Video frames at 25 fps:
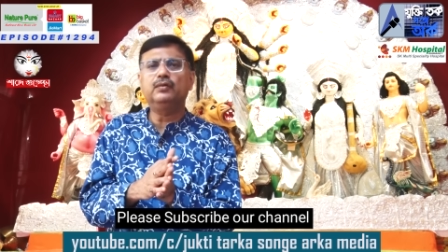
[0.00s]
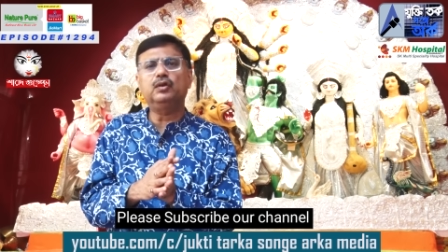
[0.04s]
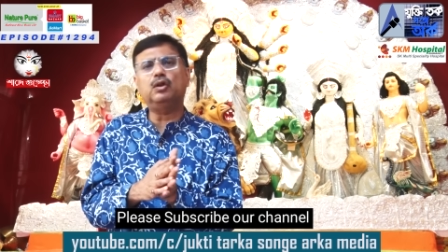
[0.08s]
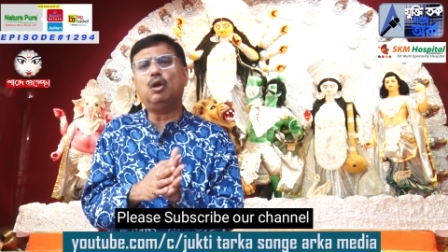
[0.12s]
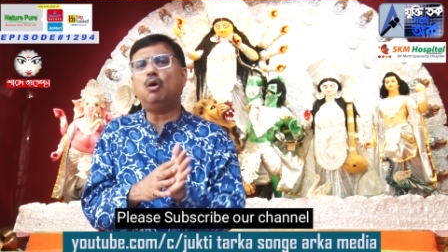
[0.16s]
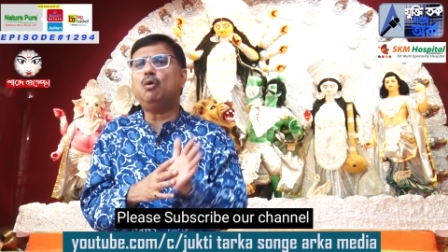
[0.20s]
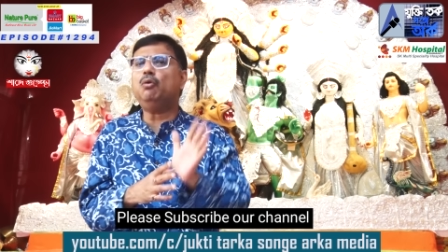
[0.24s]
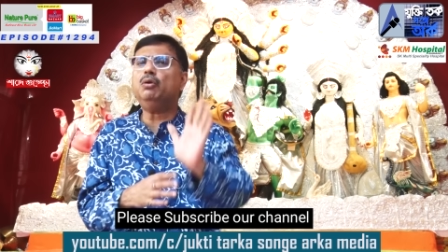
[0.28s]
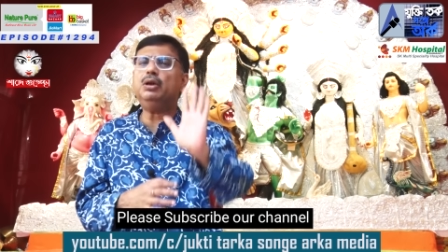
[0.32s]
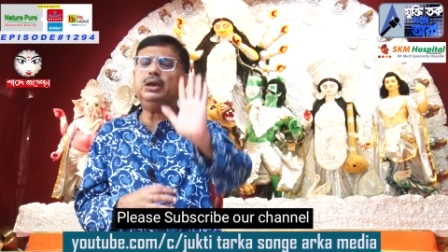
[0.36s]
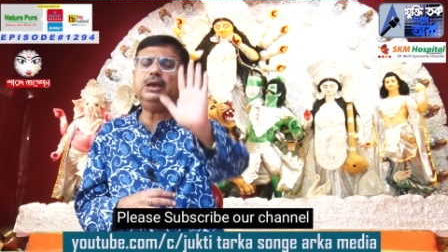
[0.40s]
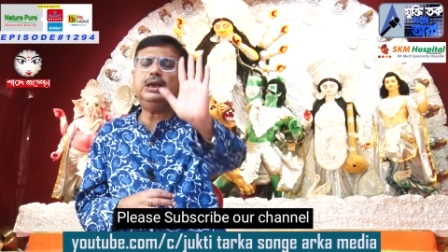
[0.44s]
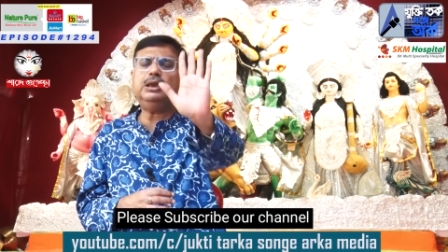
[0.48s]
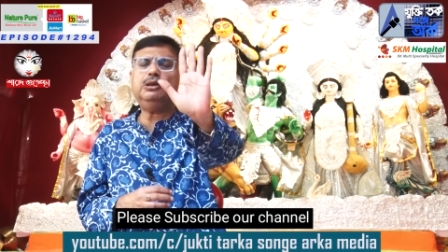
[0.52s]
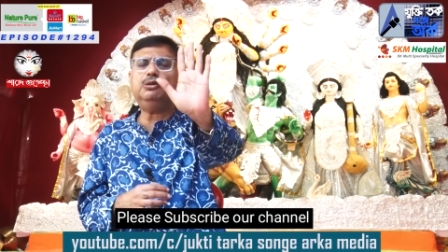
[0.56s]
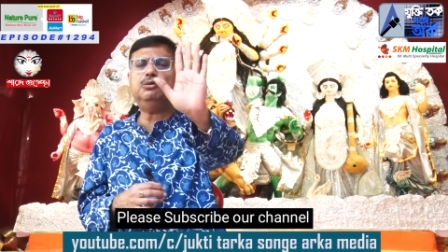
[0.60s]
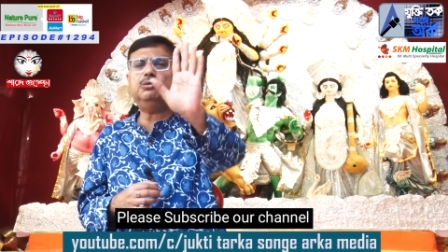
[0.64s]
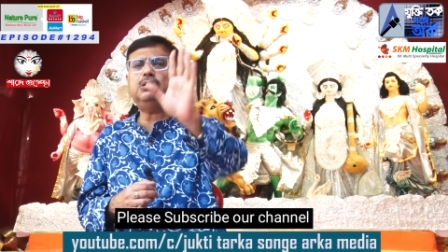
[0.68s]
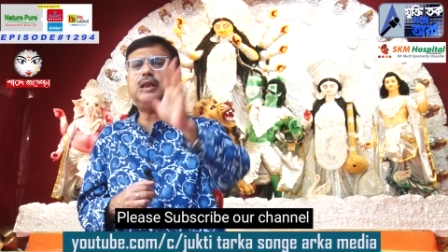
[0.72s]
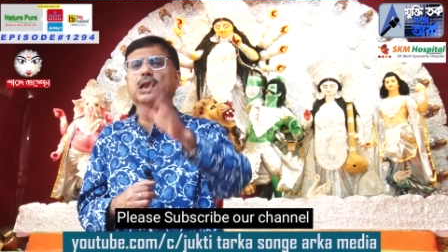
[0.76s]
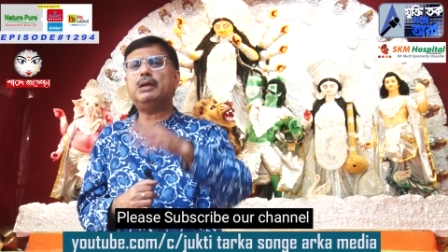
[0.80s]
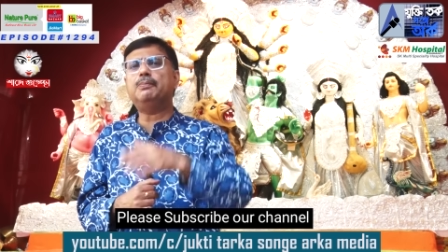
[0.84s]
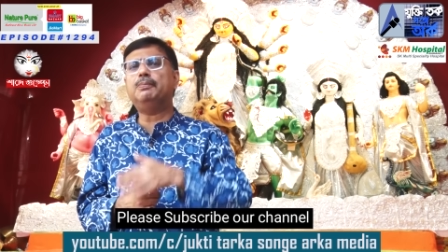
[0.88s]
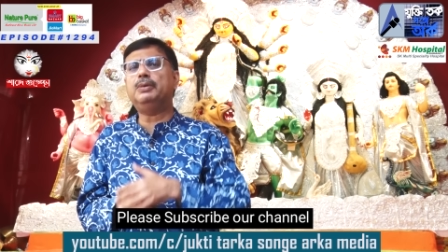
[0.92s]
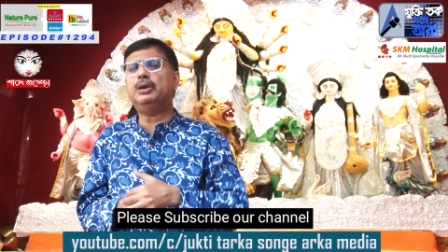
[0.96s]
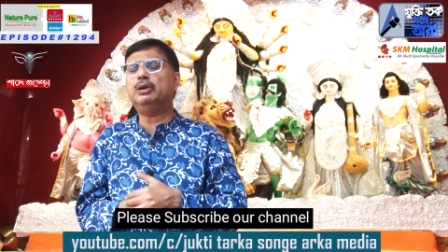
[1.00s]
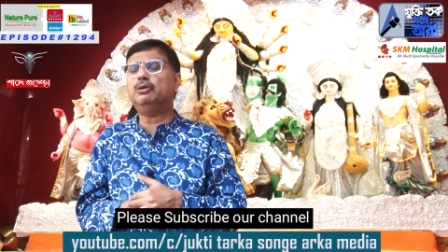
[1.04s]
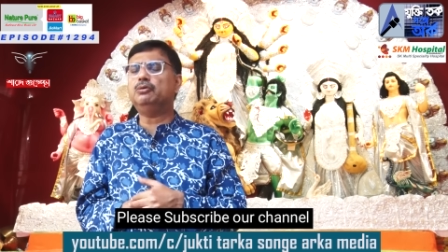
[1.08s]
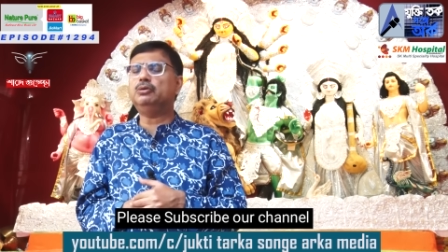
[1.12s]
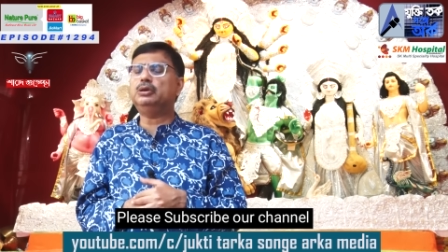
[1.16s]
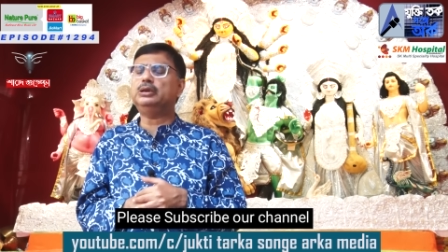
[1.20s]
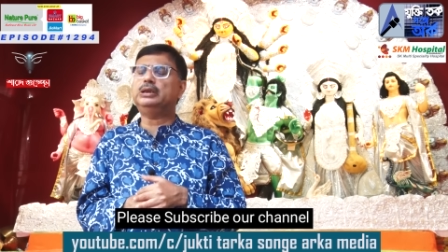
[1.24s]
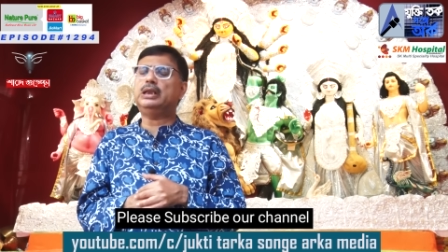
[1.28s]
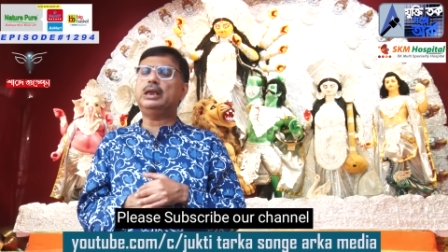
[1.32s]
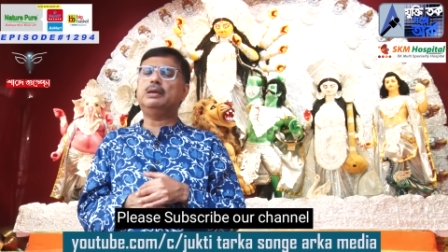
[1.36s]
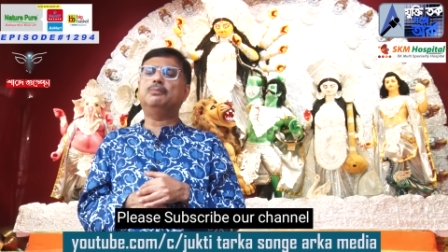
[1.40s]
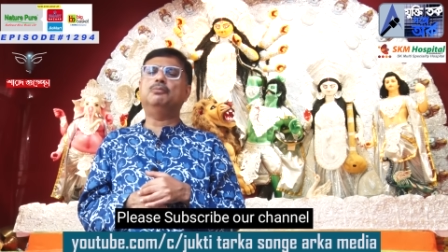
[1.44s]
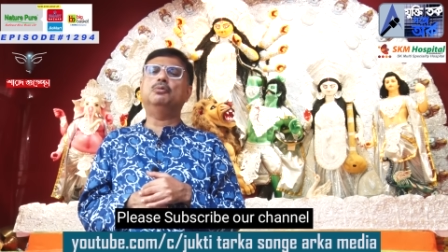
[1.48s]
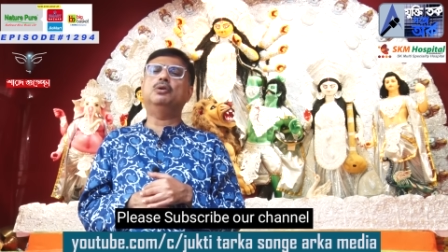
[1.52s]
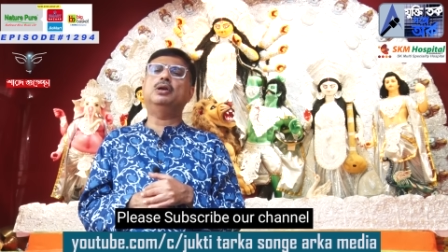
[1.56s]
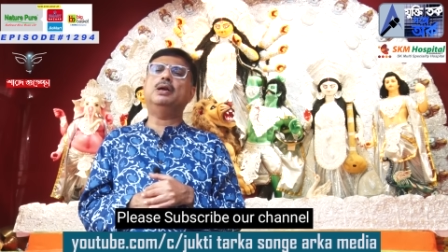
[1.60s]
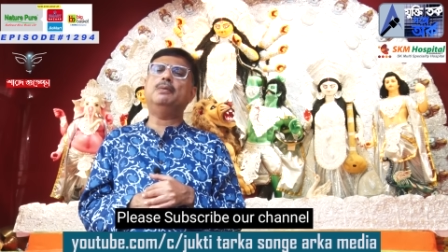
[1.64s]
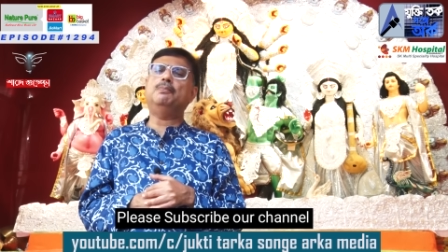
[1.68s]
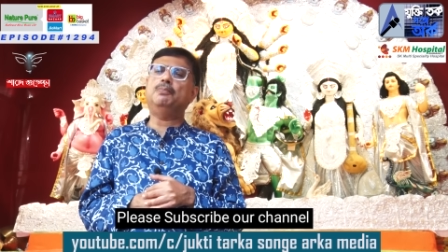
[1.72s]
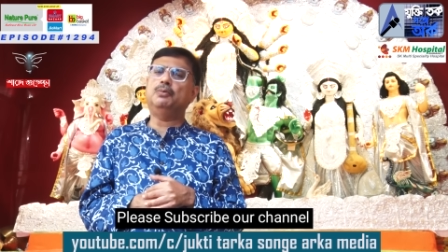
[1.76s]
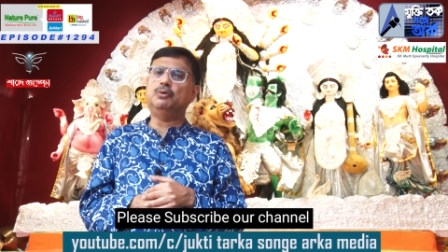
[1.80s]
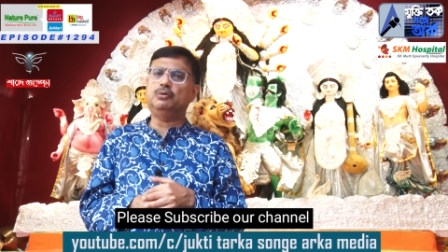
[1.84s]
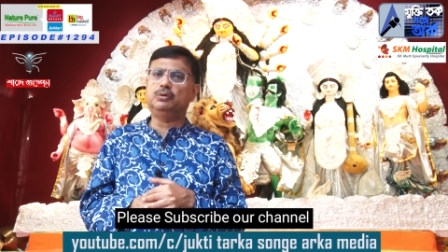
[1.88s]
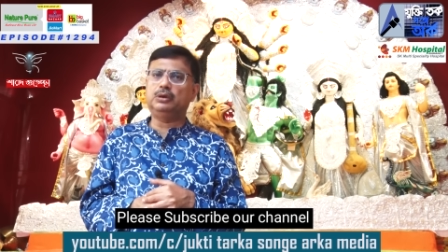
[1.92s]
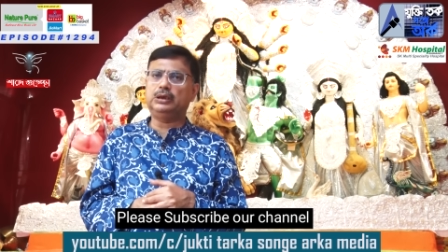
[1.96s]
তখন কিন্তু তার বিরোধিতার মুখে
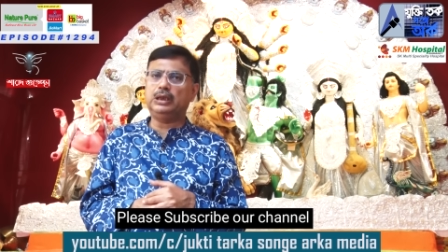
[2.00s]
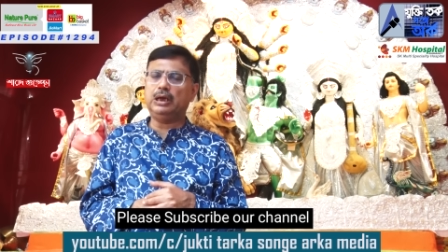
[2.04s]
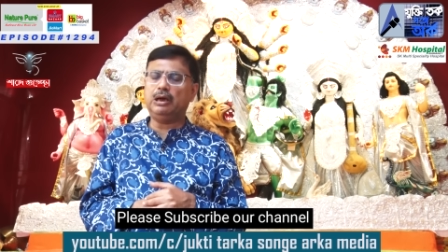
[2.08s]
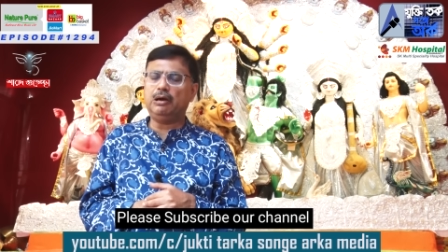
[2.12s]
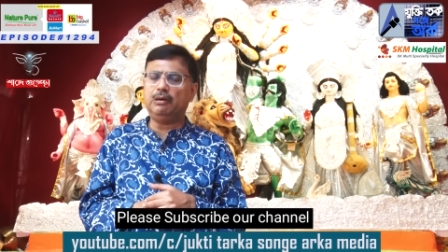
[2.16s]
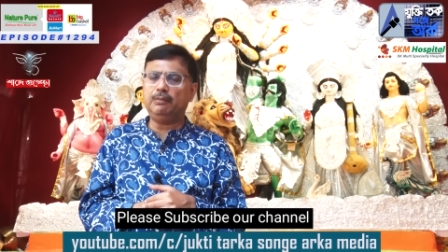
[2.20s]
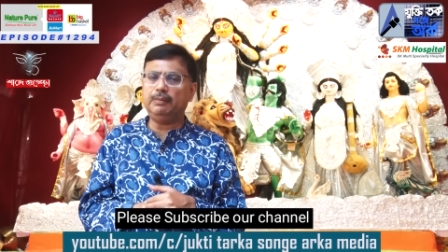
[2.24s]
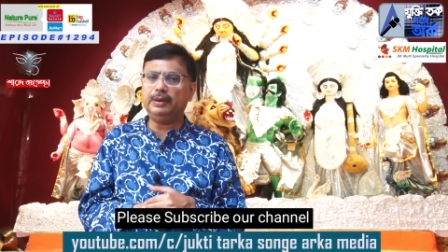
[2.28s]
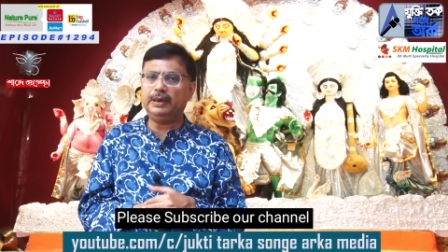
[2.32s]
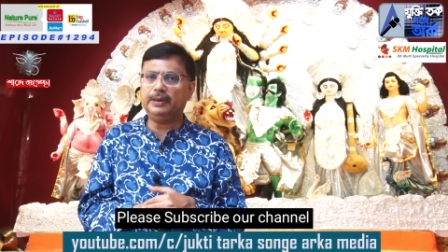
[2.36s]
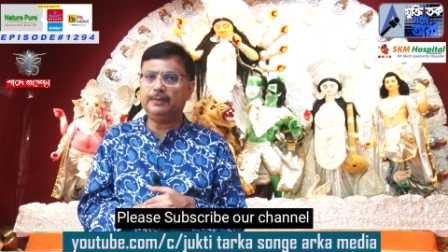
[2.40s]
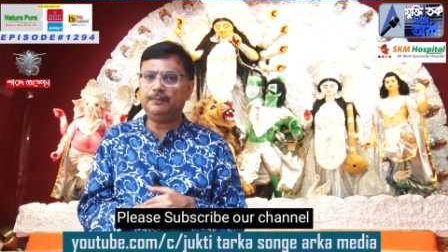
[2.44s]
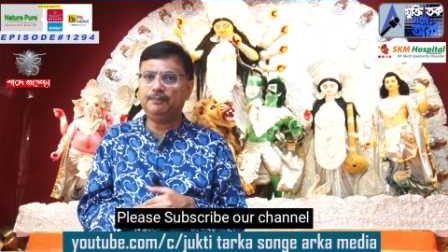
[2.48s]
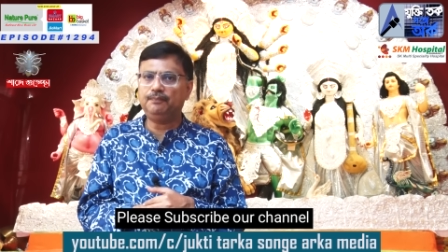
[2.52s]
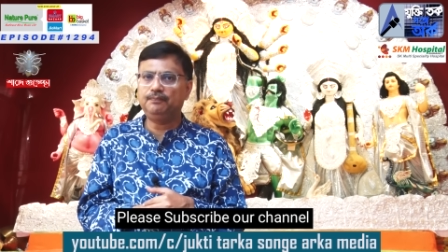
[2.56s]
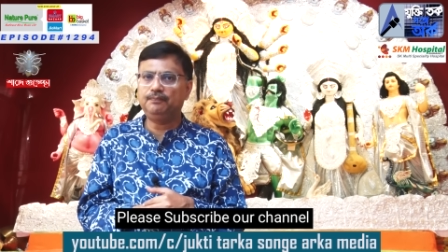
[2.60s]
পড়তে হবে